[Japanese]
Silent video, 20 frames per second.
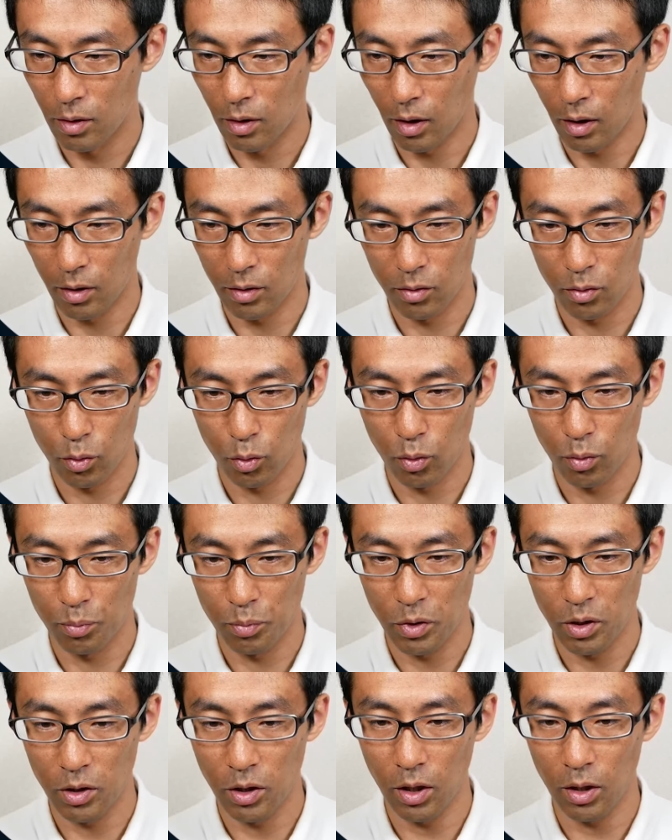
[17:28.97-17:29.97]
アンド
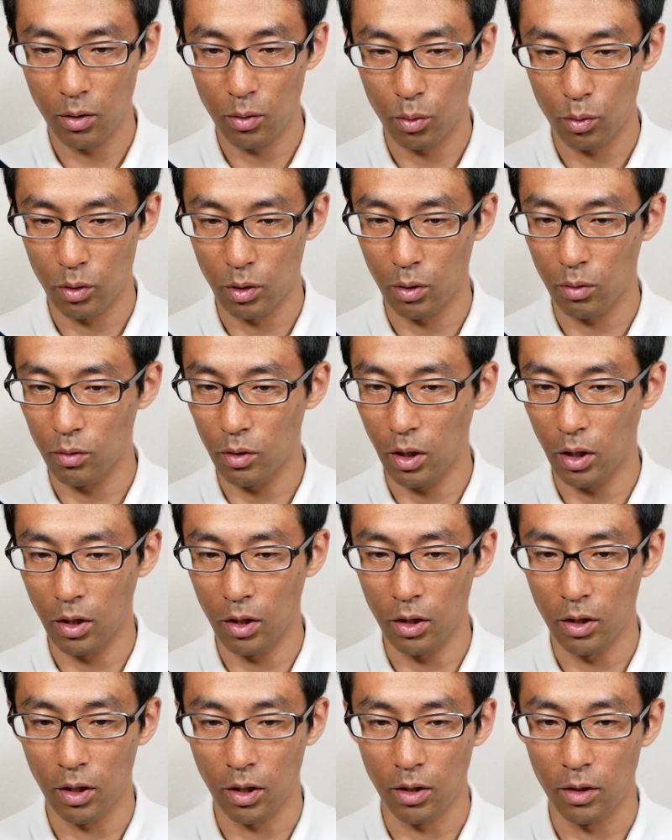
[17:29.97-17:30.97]
&OP で取ってくりゃ
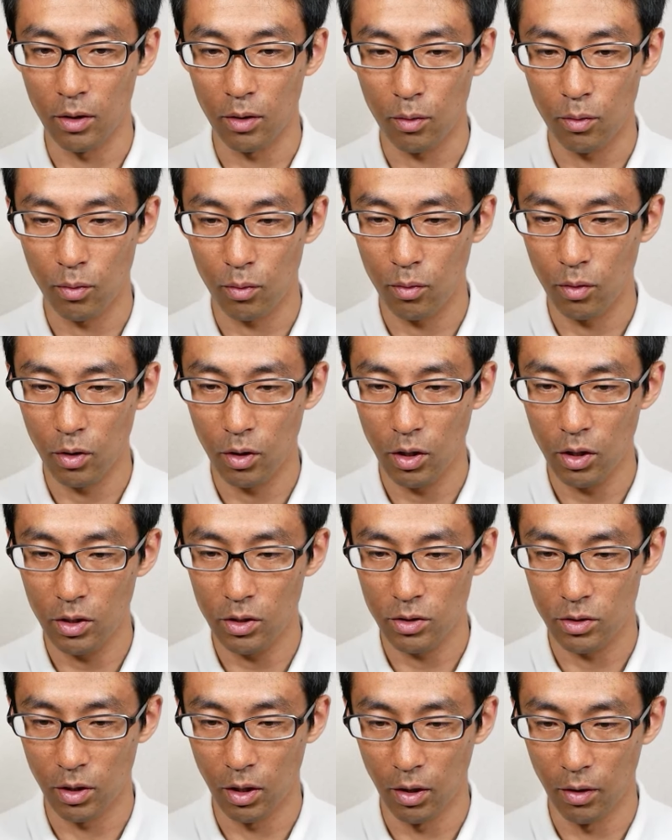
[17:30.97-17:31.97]
いいだけなんでここれでいいっ
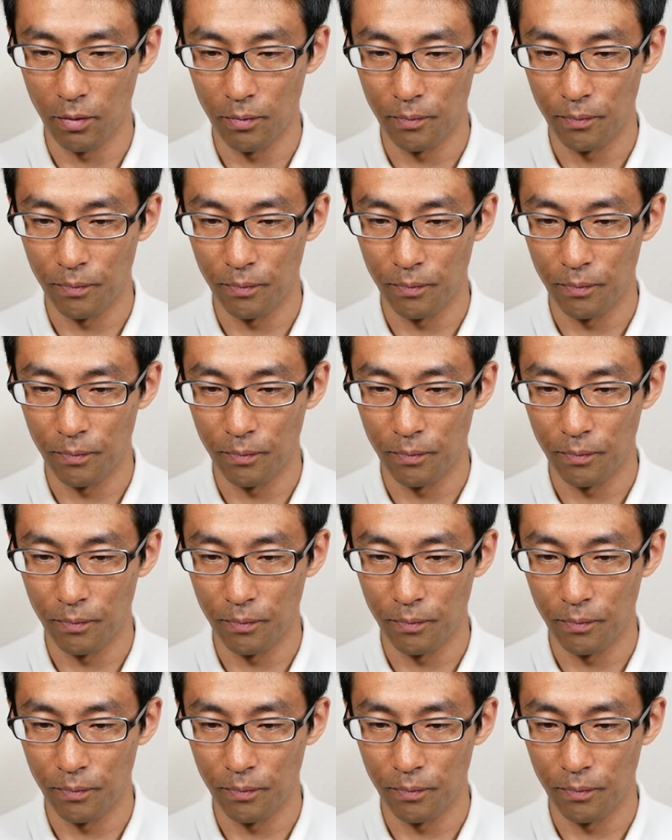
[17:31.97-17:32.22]
すね。